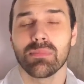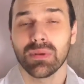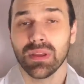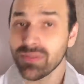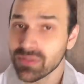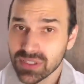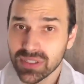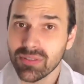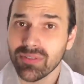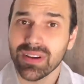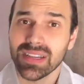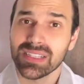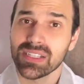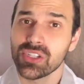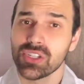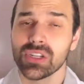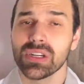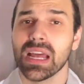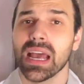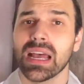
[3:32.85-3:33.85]
Porque você não vai
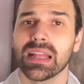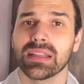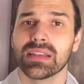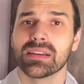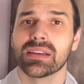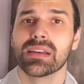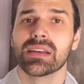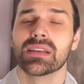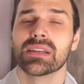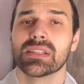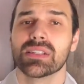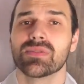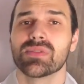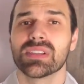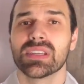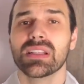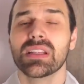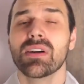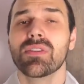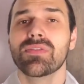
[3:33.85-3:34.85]
sentir nada. Se
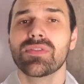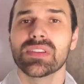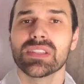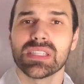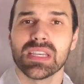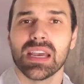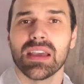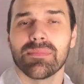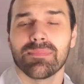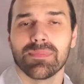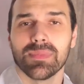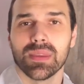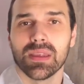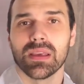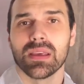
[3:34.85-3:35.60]
você não fizer